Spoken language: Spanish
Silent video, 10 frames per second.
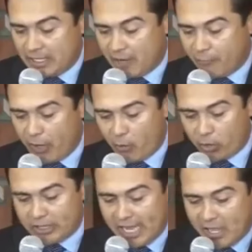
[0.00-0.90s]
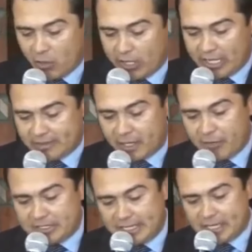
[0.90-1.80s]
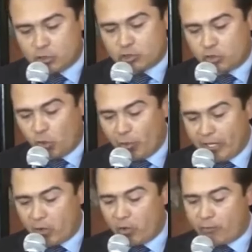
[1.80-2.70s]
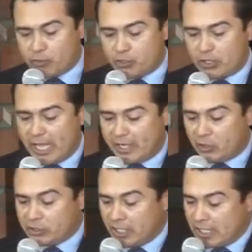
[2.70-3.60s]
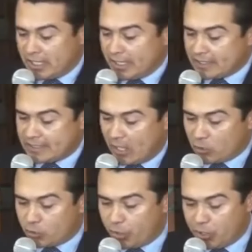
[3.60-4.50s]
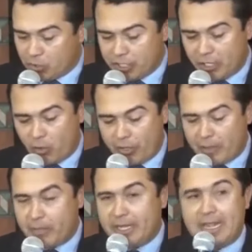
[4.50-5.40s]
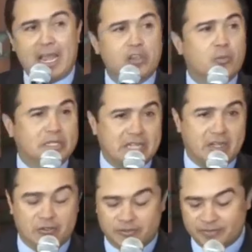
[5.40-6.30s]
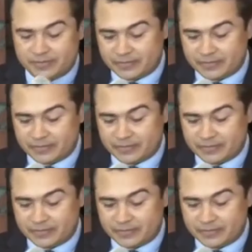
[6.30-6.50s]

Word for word: Ya fue abordado en la entrevista que sostuve con los funcionarios de Estados Unidos en noviembre del año pasado.